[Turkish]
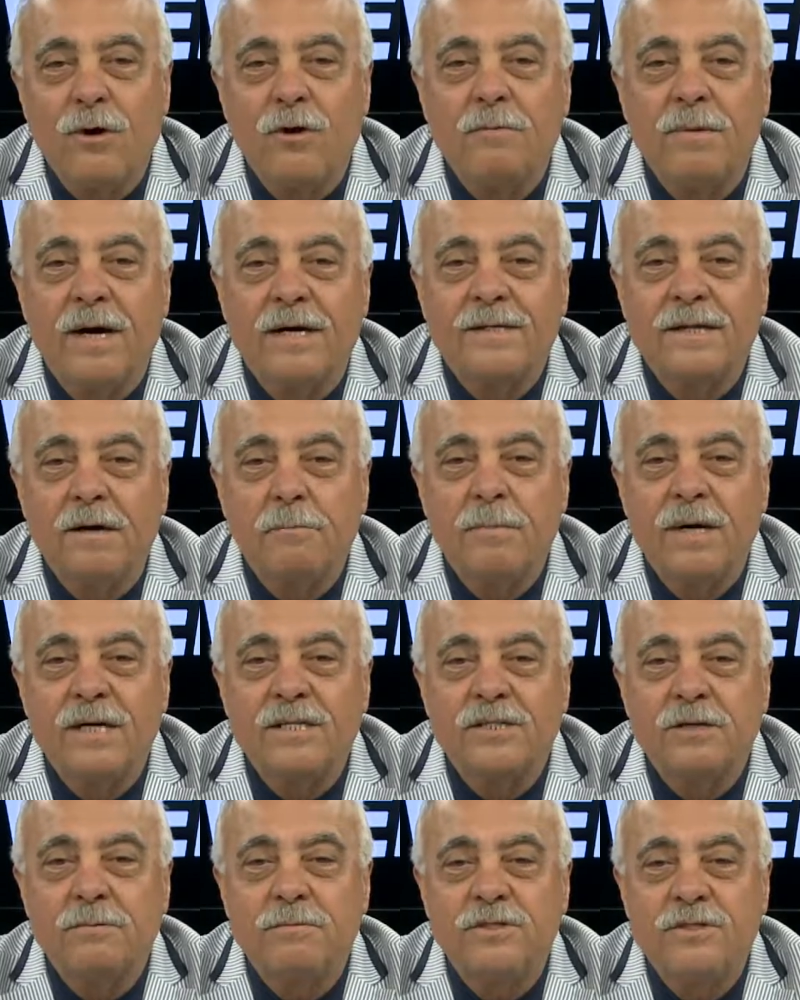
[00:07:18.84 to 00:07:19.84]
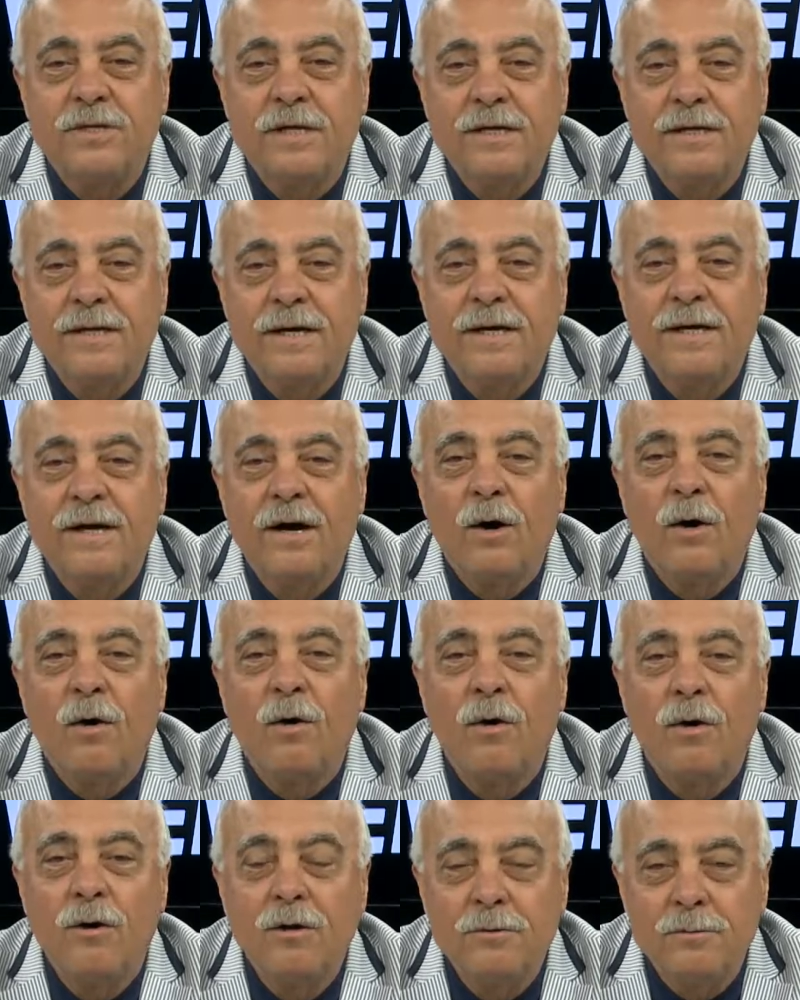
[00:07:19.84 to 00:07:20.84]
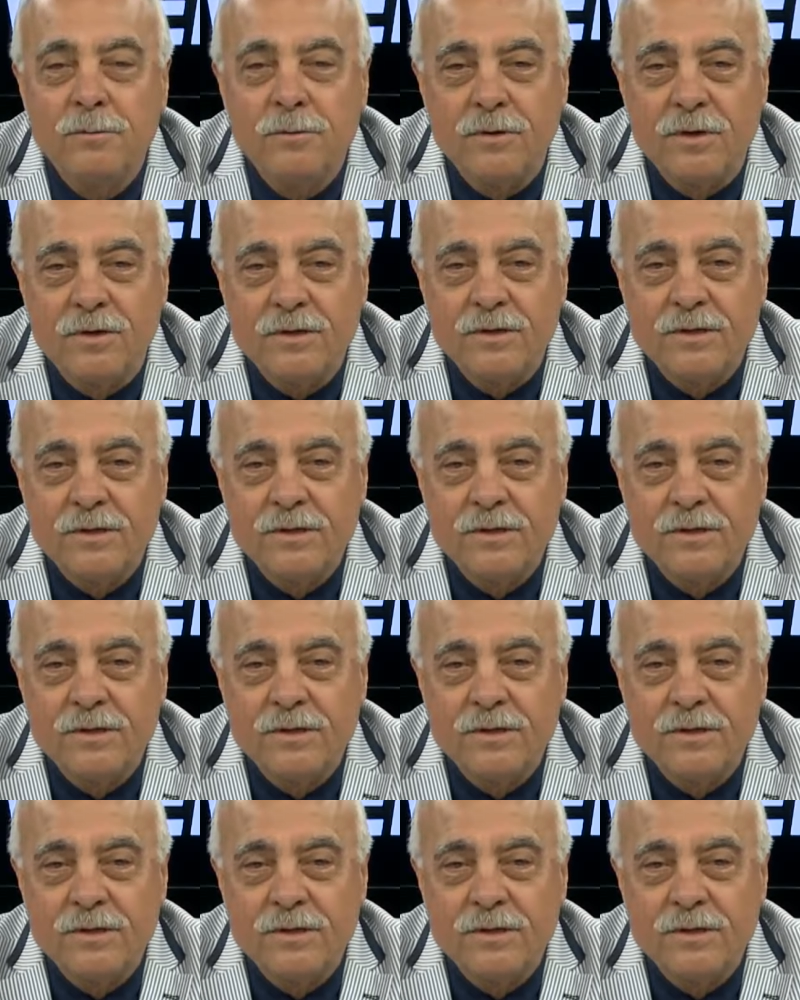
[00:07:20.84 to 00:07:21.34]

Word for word: olmaktan başka bir şey olmuyor.